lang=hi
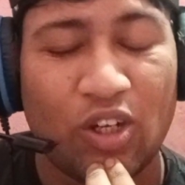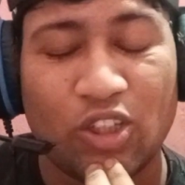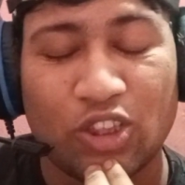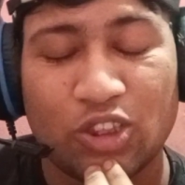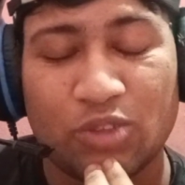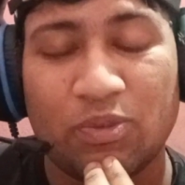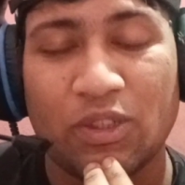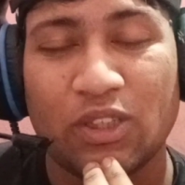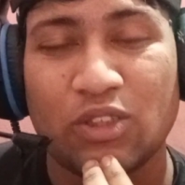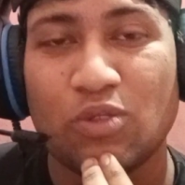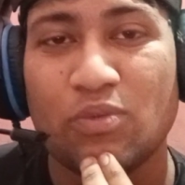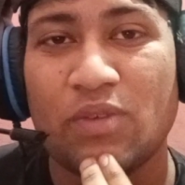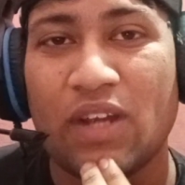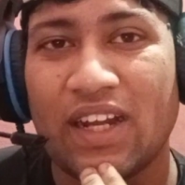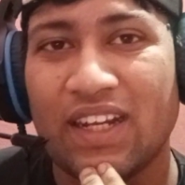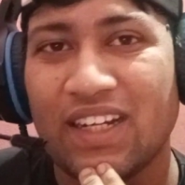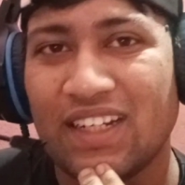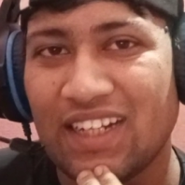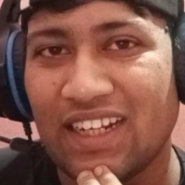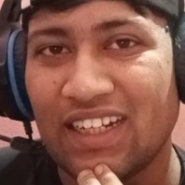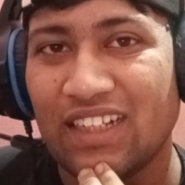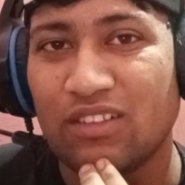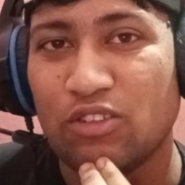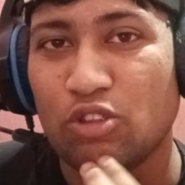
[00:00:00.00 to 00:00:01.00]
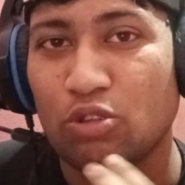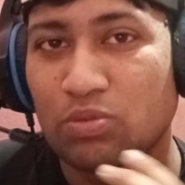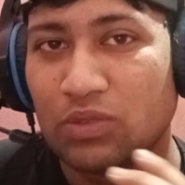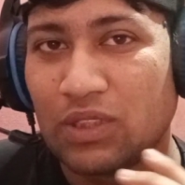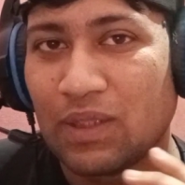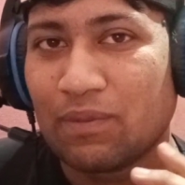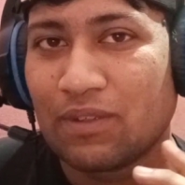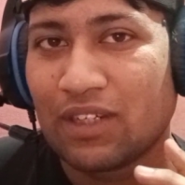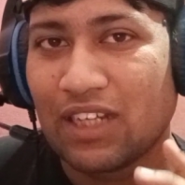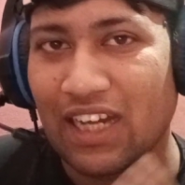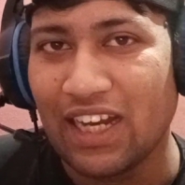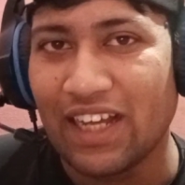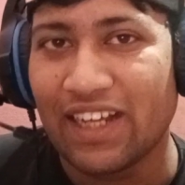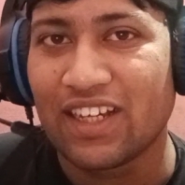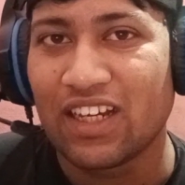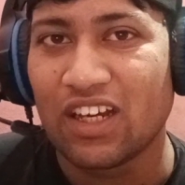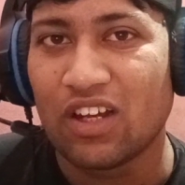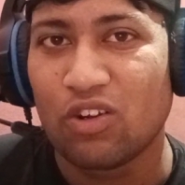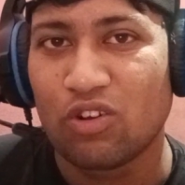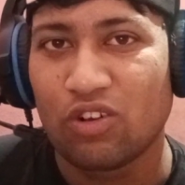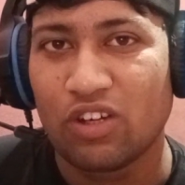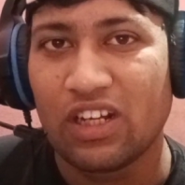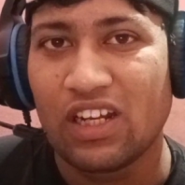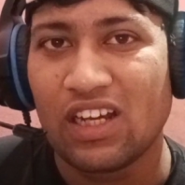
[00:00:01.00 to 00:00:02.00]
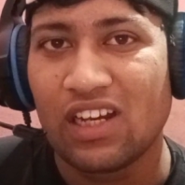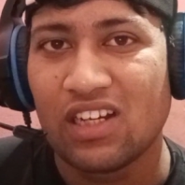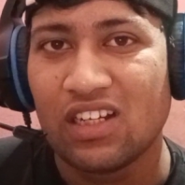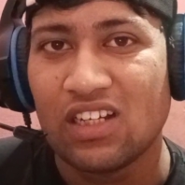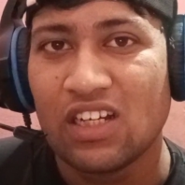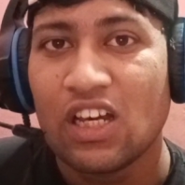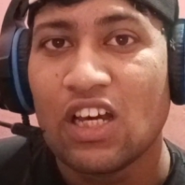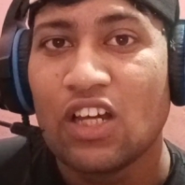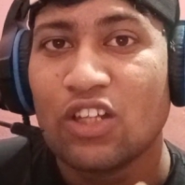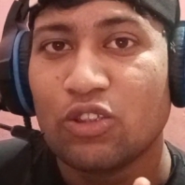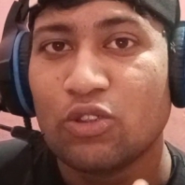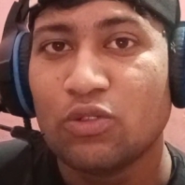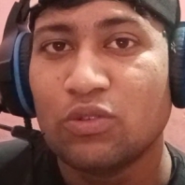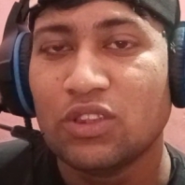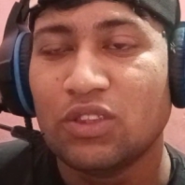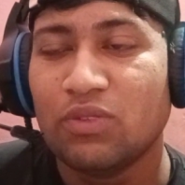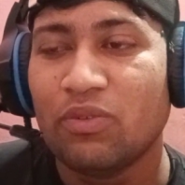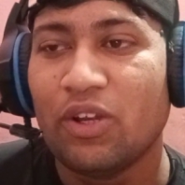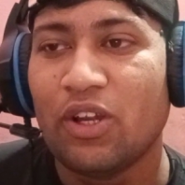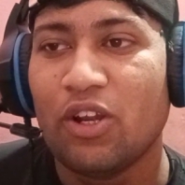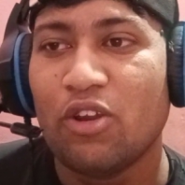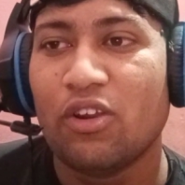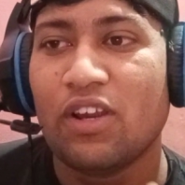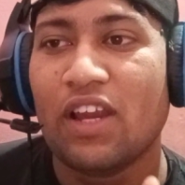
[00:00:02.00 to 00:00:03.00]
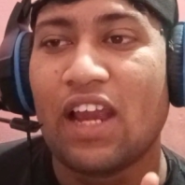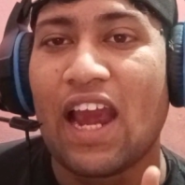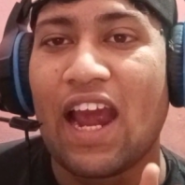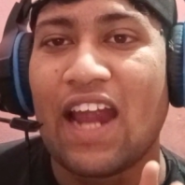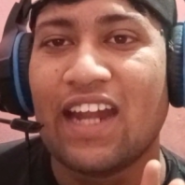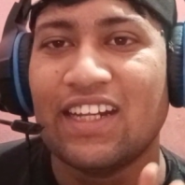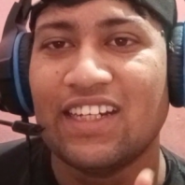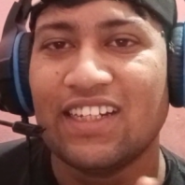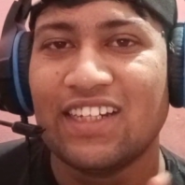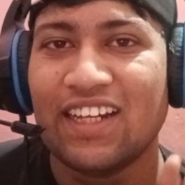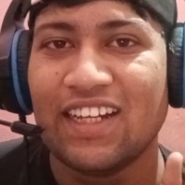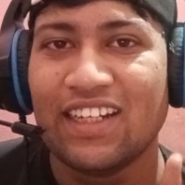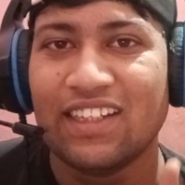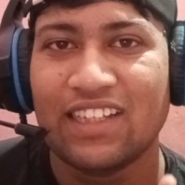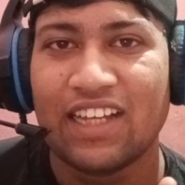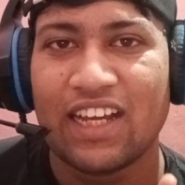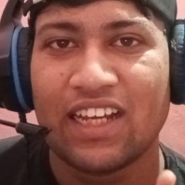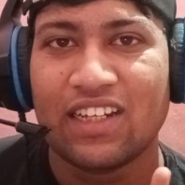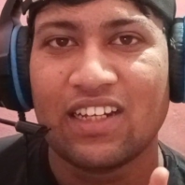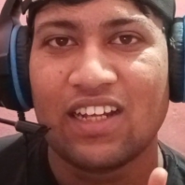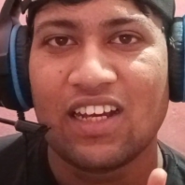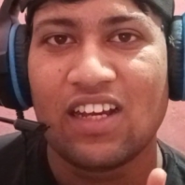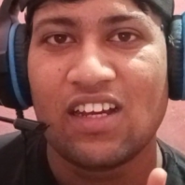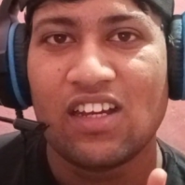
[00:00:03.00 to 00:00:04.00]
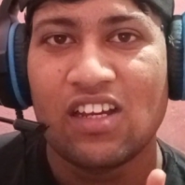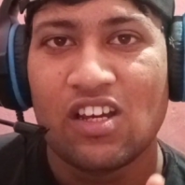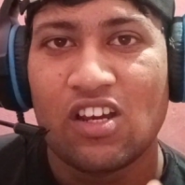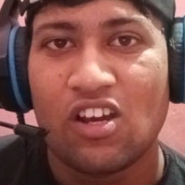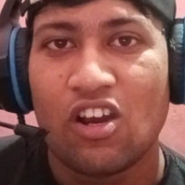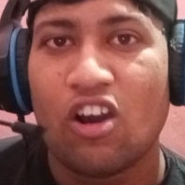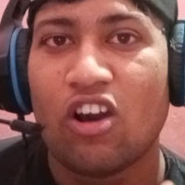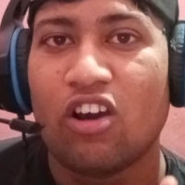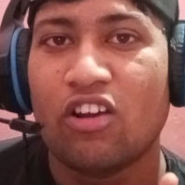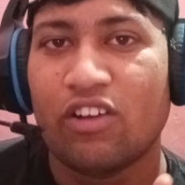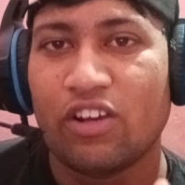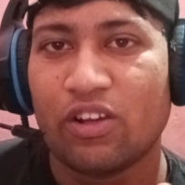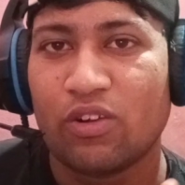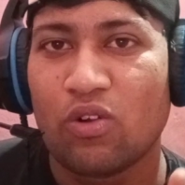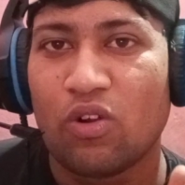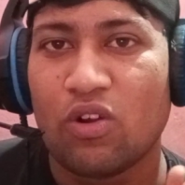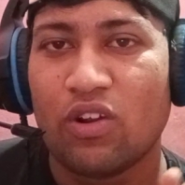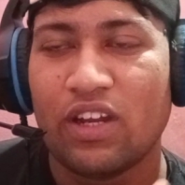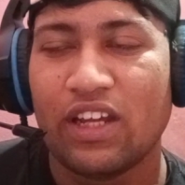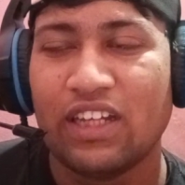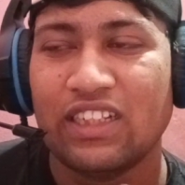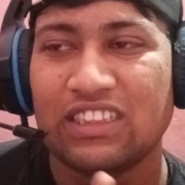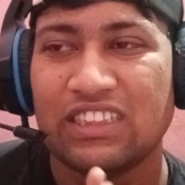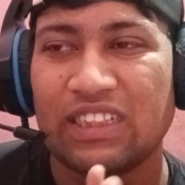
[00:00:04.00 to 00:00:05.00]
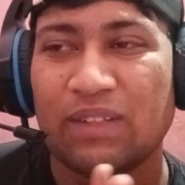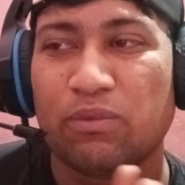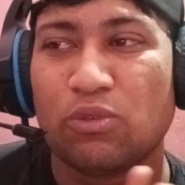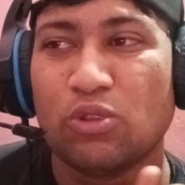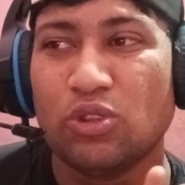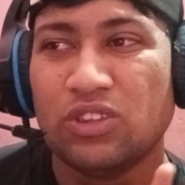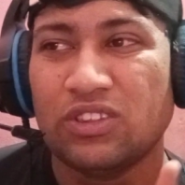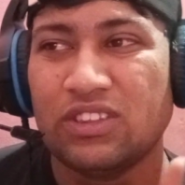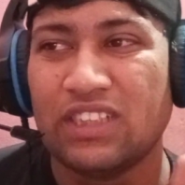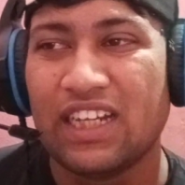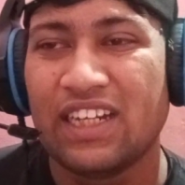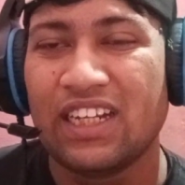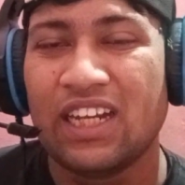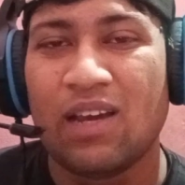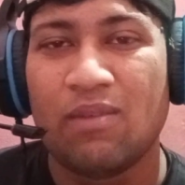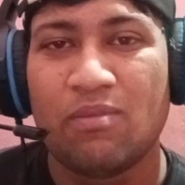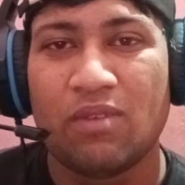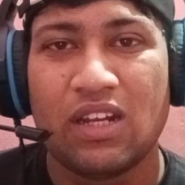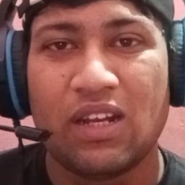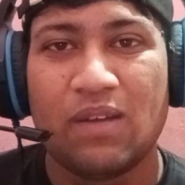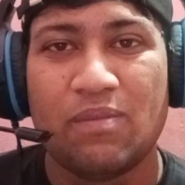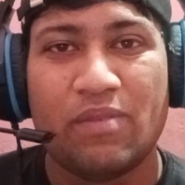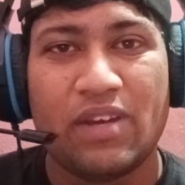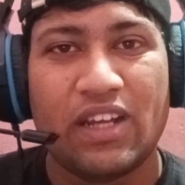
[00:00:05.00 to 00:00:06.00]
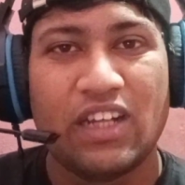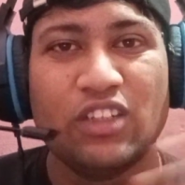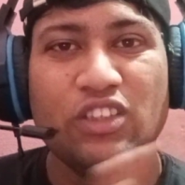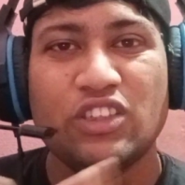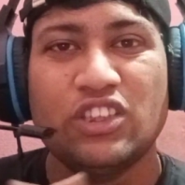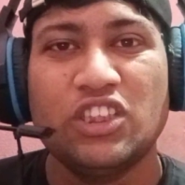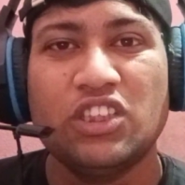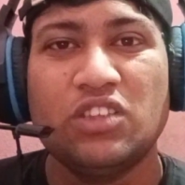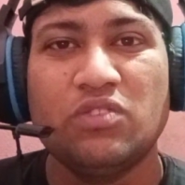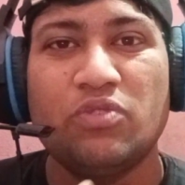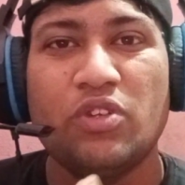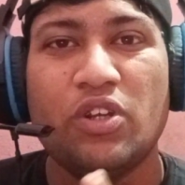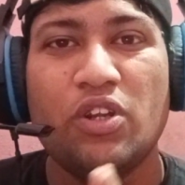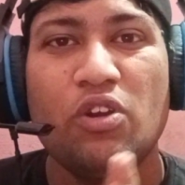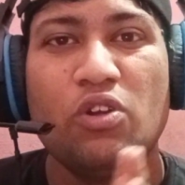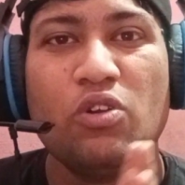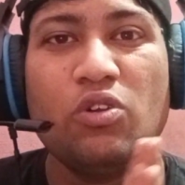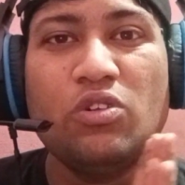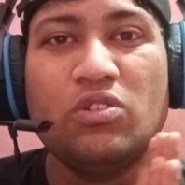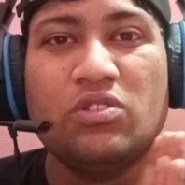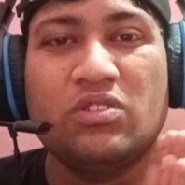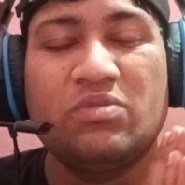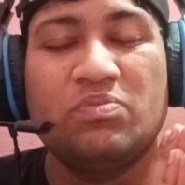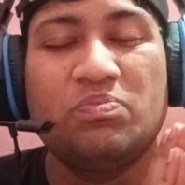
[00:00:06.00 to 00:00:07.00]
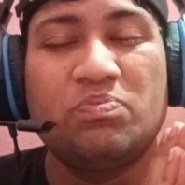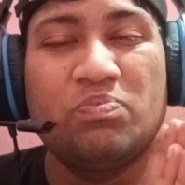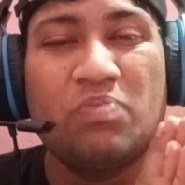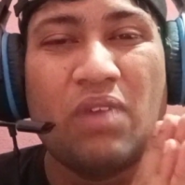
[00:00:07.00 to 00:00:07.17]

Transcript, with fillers: और उस पर तुम एडिटिंग तुम जब क्लिक करोगे ना तुम तो उस वीडियो की एडिटिंग देखना और रिकॉर्डिंग सब कुछ देखना मतलब मैंने जिस वीडियो को